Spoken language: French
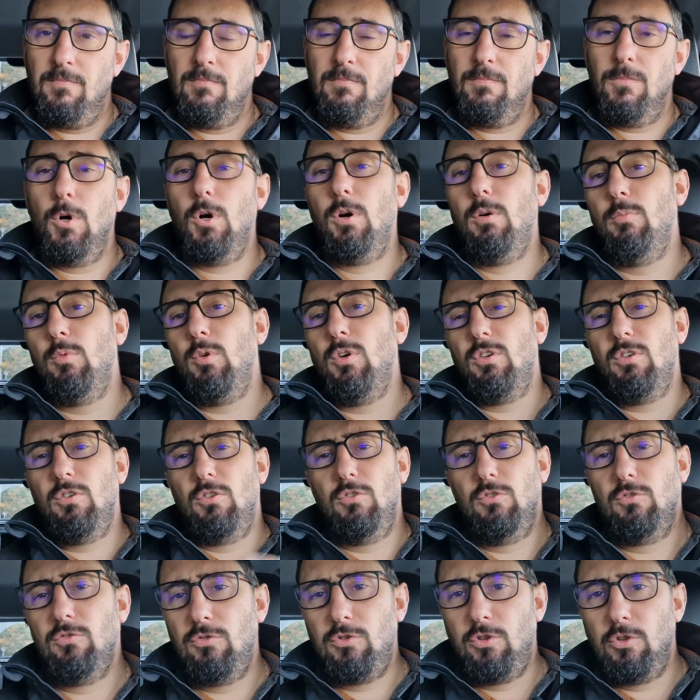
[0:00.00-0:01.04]
Bon,
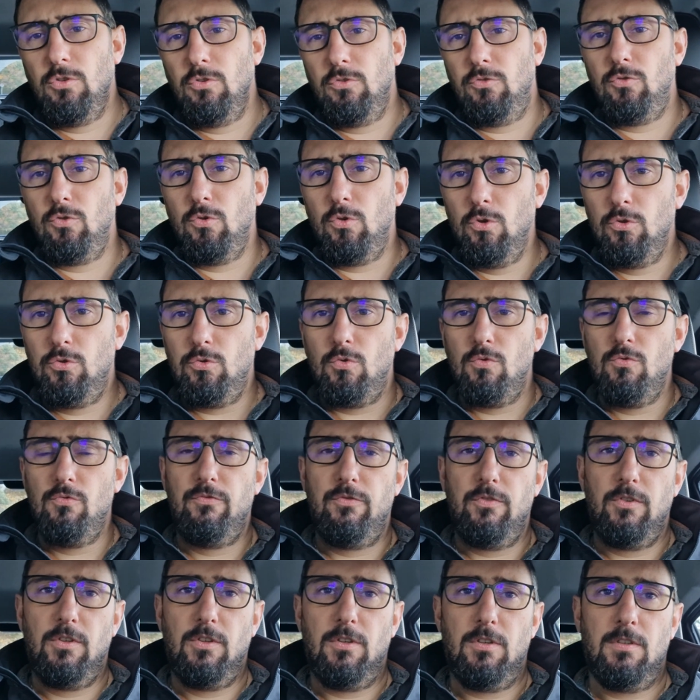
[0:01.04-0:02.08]
bon on se
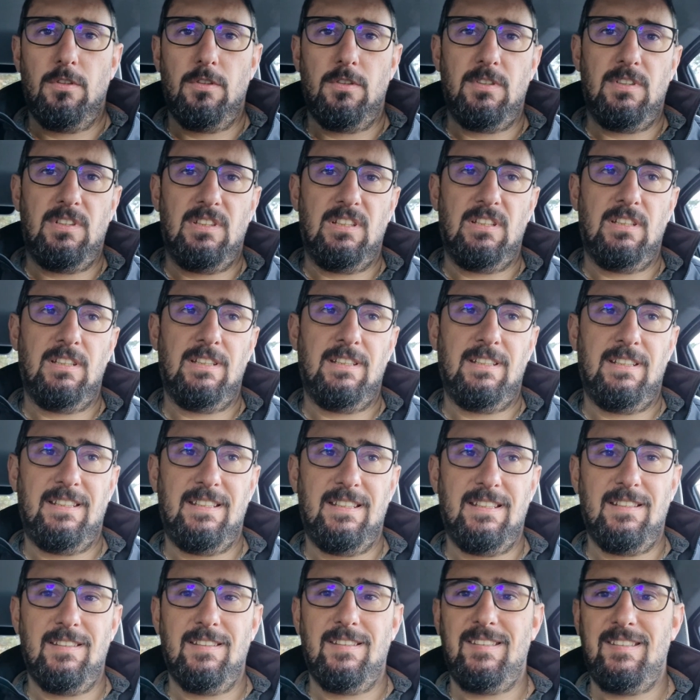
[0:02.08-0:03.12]
retrouve
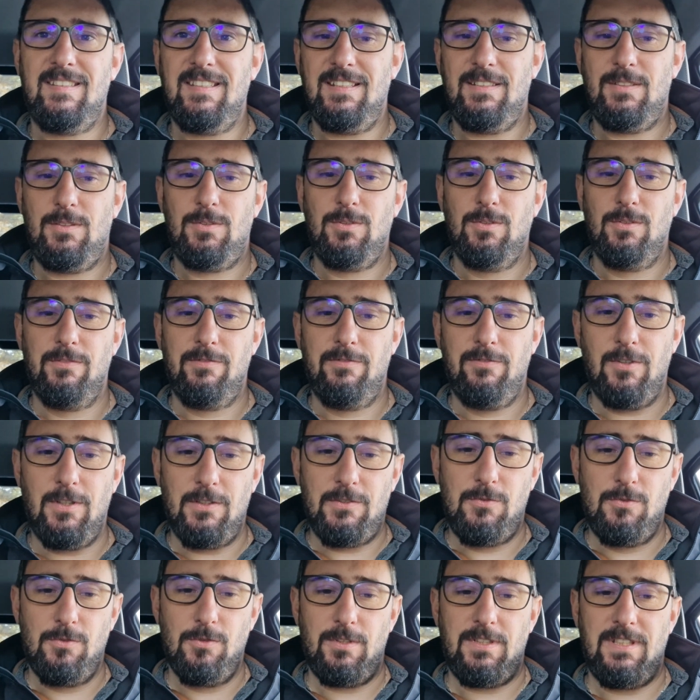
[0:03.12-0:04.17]
dans cette
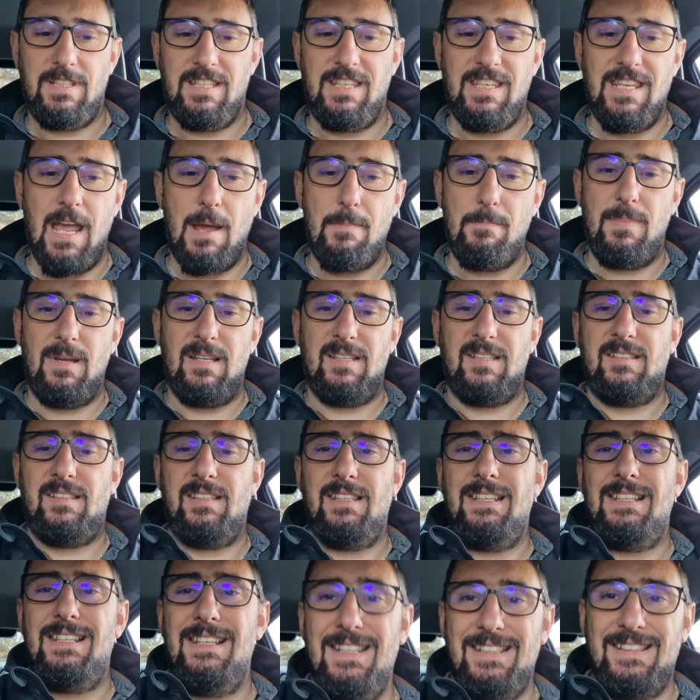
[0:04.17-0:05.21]
voiture qui a
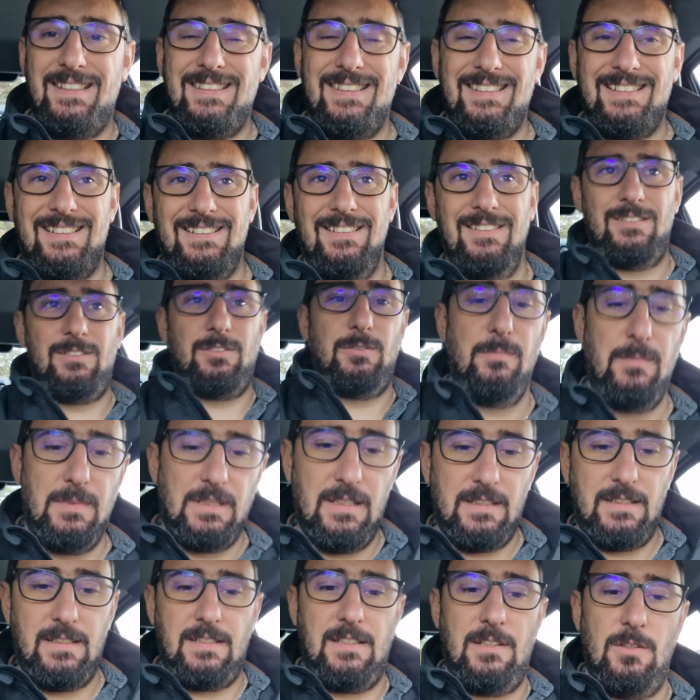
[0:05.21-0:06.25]
passé les 30
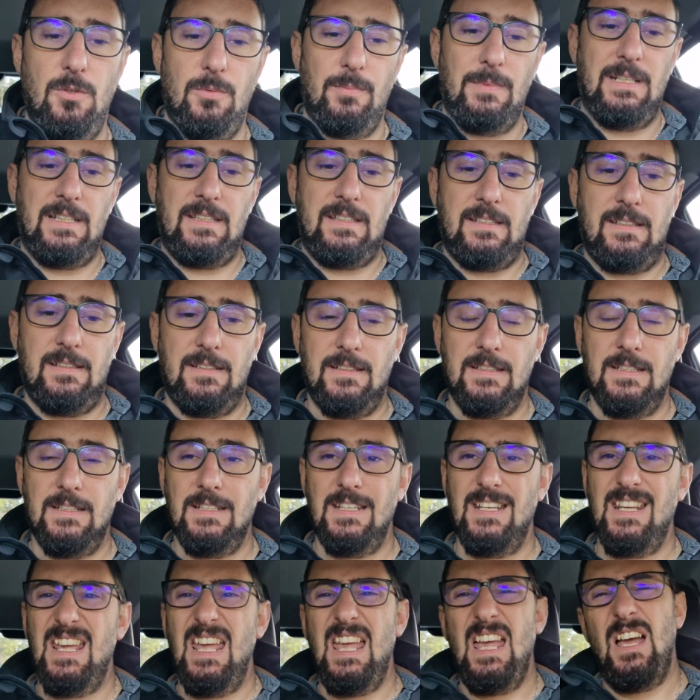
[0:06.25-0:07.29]
000 km.
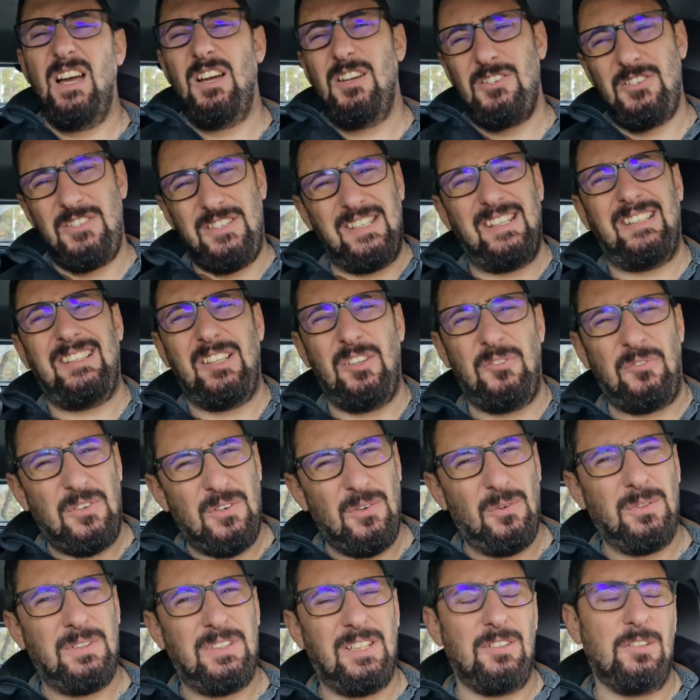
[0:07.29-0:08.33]
Je sais que ça fait
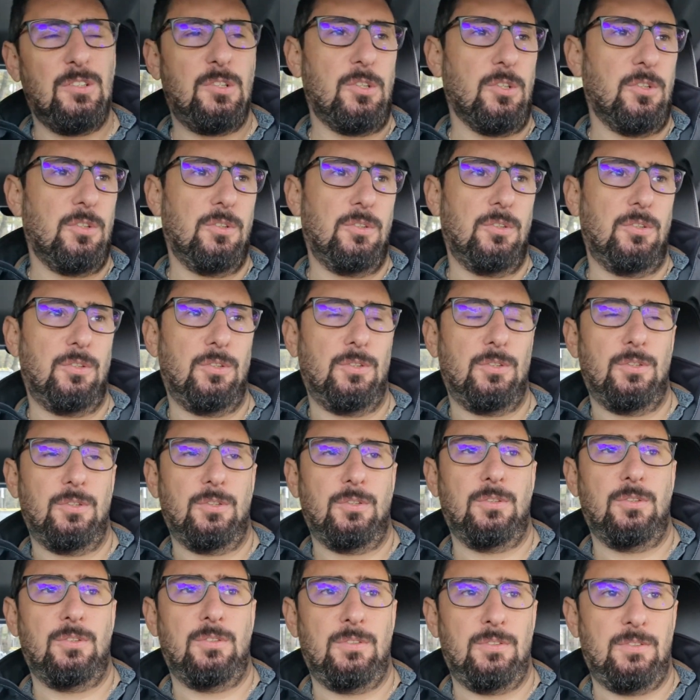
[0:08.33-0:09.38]
longtemps
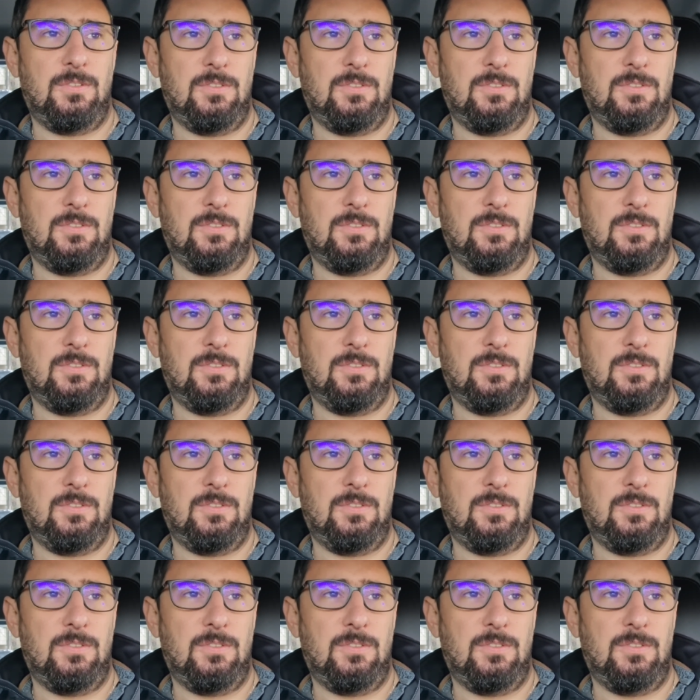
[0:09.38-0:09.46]
que,